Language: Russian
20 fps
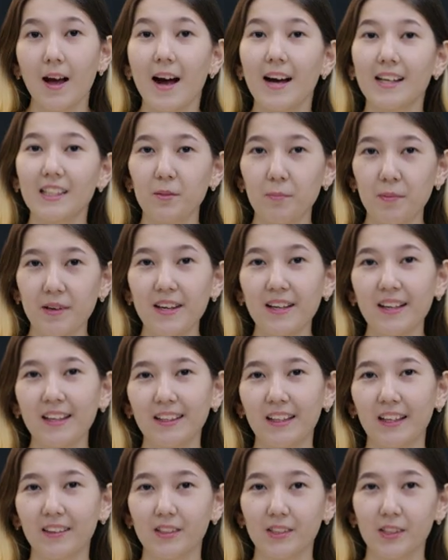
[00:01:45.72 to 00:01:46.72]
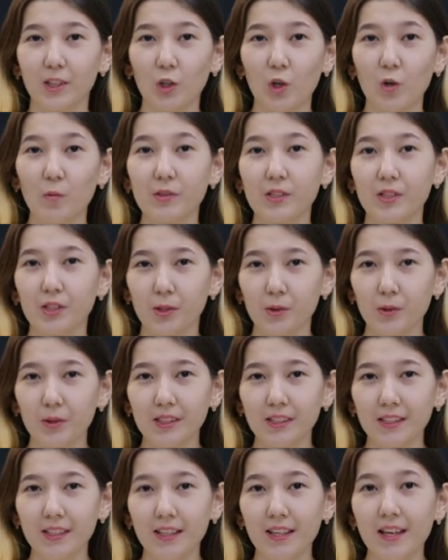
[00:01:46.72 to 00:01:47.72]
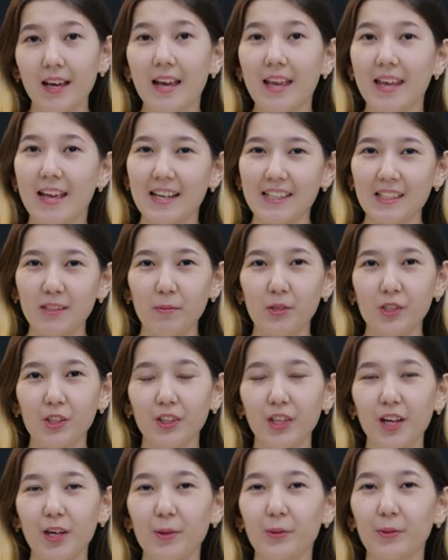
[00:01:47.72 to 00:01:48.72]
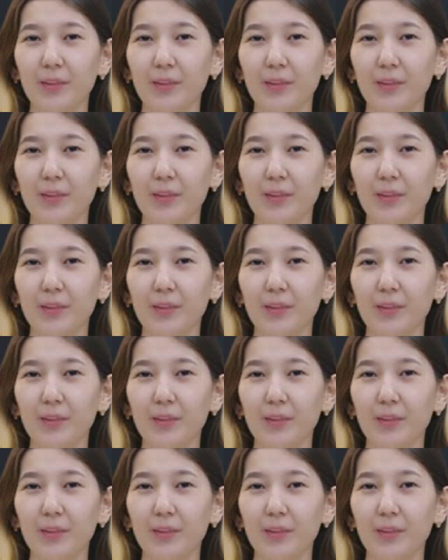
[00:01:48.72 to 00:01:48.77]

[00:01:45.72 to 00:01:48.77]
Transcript: А теперь, когда ты знаком с инструкцией, я тебе желаю